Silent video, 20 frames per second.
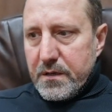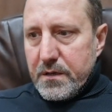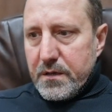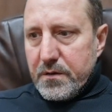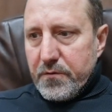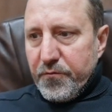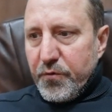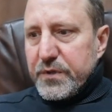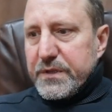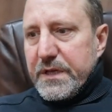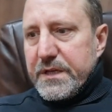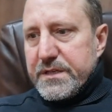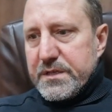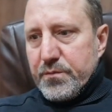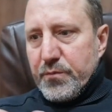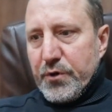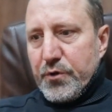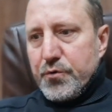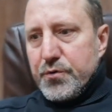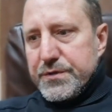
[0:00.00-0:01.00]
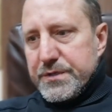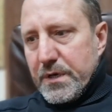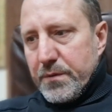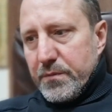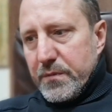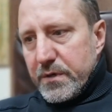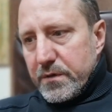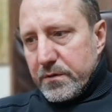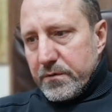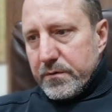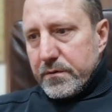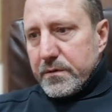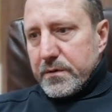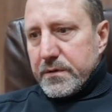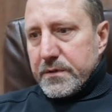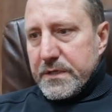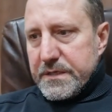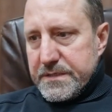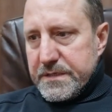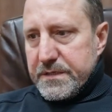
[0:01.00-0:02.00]
вот этим людям,
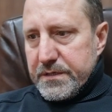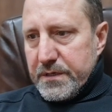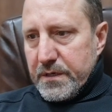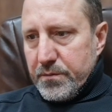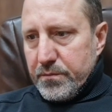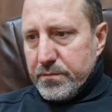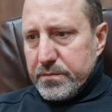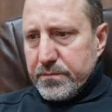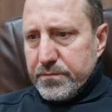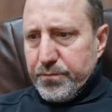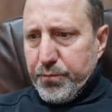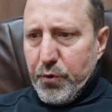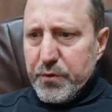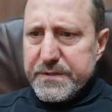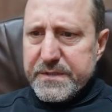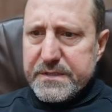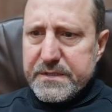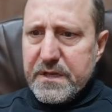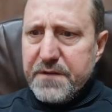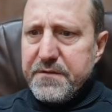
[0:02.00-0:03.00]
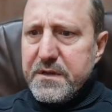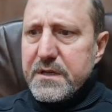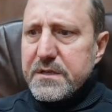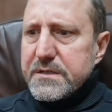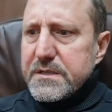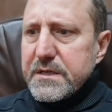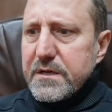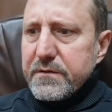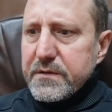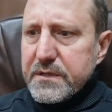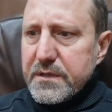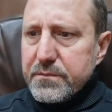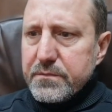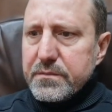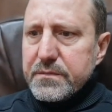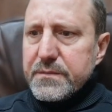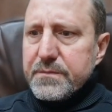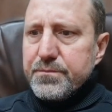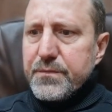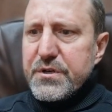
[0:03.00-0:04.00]
носителям постсоветского
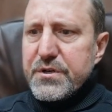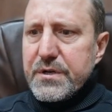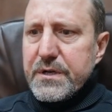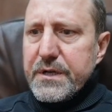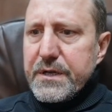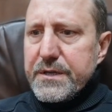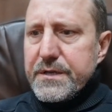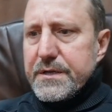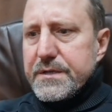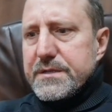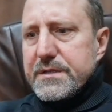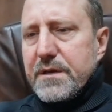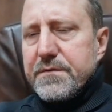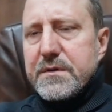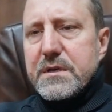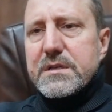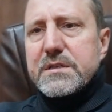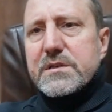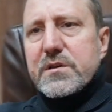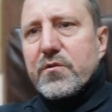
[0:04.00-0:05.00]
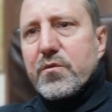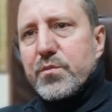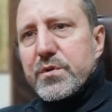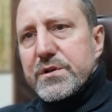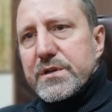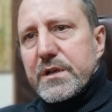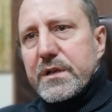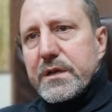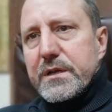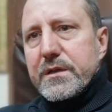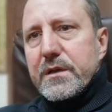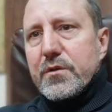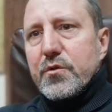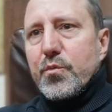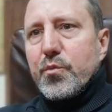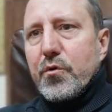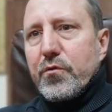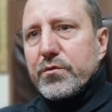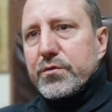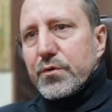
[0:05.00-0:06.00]
там мышления, советского мышления,
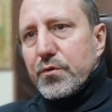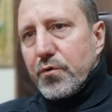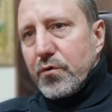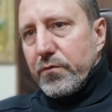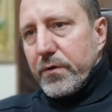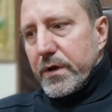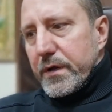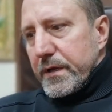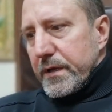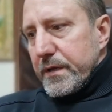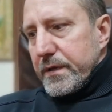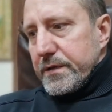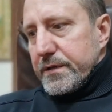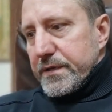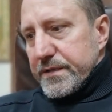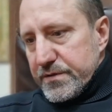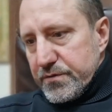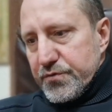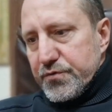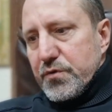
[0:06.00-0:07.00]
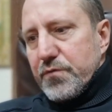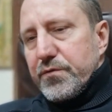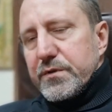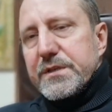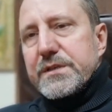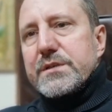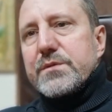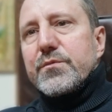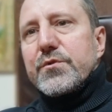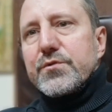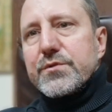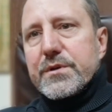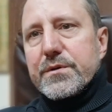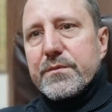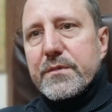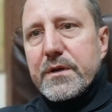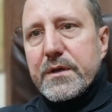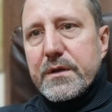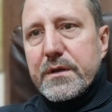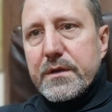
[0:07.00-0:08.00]
любого другого, я служу вот этим людям.
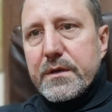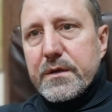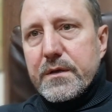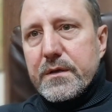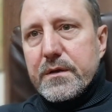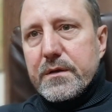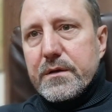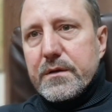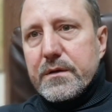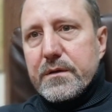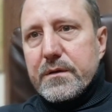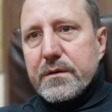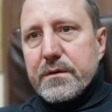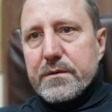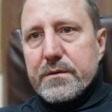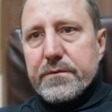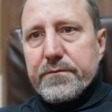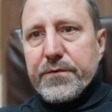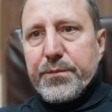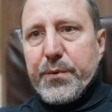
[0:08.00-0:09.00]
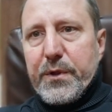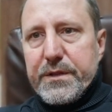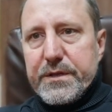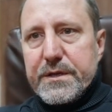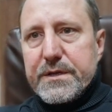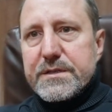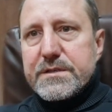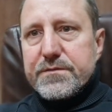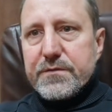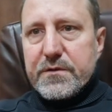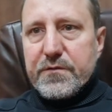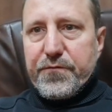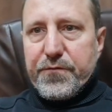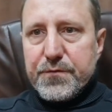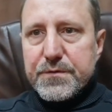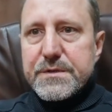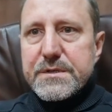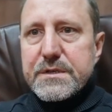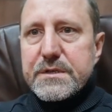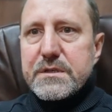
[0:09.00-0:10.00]
Выполняя свои
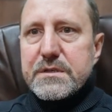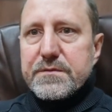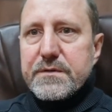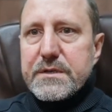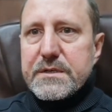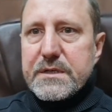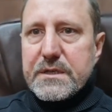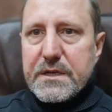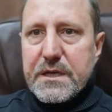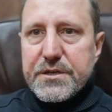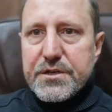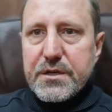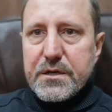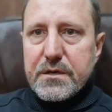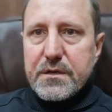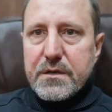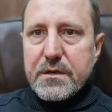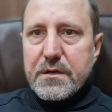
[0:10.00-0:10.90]
функции, свои задачи,